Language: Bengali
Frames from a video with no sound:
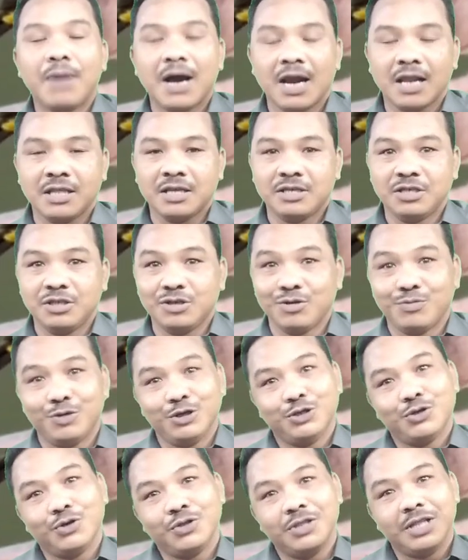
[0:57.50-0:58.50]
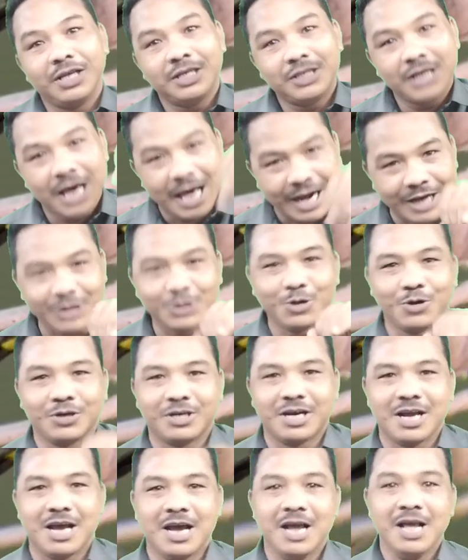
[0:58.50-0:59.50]
বাংলাদেশের সময় সন্ধে সাড়ে
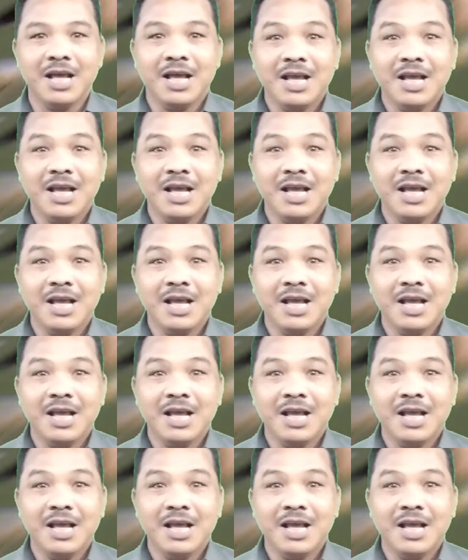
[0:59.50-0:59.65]
ছটা